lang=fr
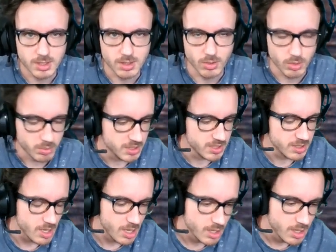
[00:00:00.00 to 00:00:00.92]
Une langue
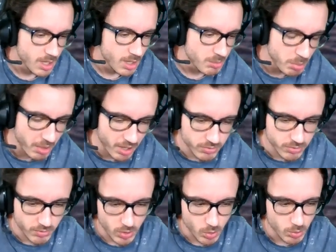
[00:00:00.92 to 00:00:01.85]
bizarre. Mais bref,
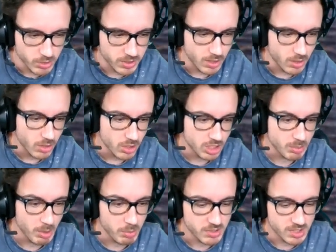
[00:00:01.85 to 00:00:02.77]
on va aller au motel. Oh, j'ai
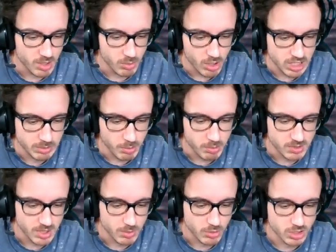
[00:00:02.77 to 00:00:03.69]
pas pensé à boire, j'ai pas
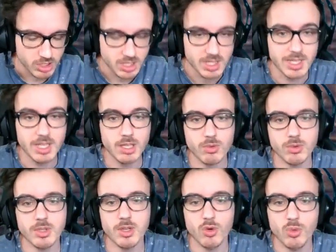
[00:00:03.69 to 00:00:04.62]
pensé à manger. Et
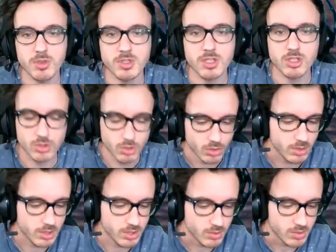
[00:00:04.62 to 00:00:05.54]
on a le message de
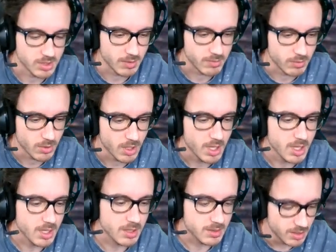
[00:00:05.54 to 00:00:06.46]
connexion serveur
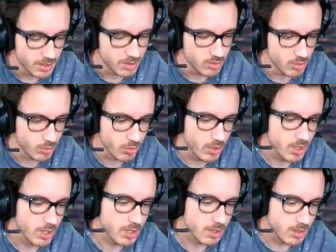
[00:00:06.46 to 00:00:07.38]
directement
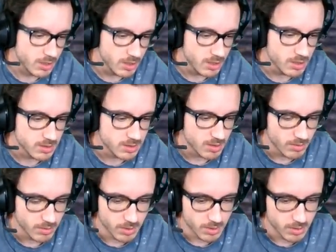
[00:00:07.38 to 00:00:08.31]
qui
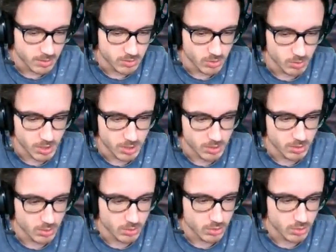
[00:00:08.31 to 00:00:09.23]
ça se met
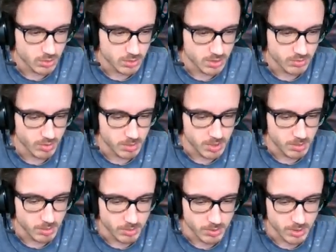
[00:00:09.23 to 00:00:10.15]
dans le jeu. C'est
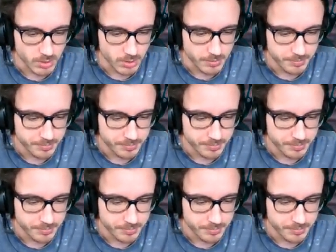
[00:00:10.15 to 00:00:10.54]
formidable, on adore.